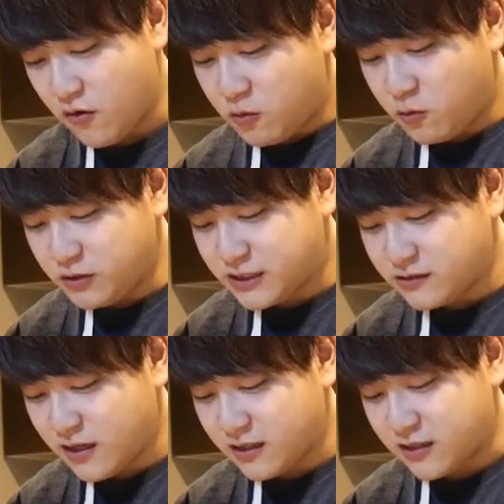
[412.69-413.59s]
これ美味し
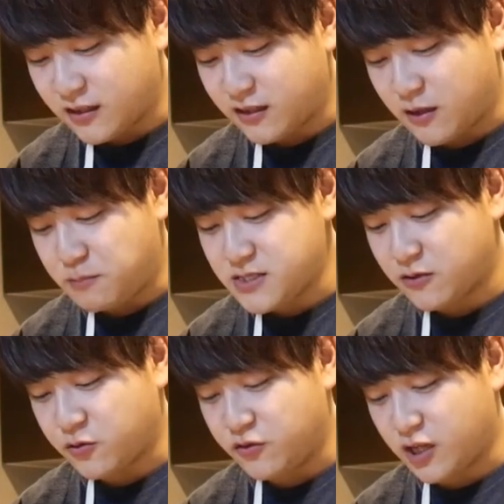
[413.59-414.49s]
くなかったらだって
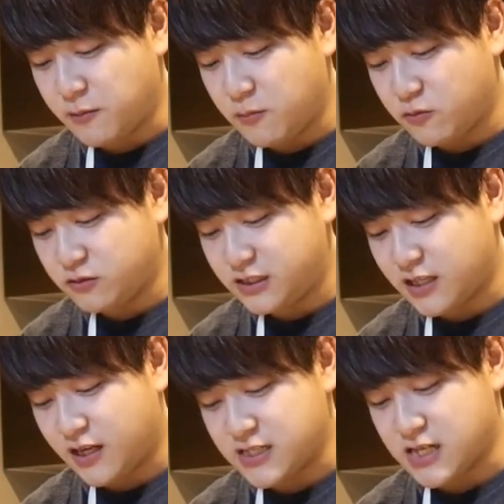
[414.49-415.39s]
ピザという食べ物自
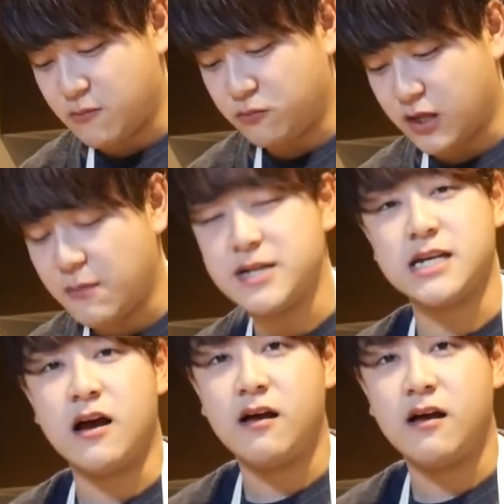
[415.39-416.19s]
体がさもうダメじゃん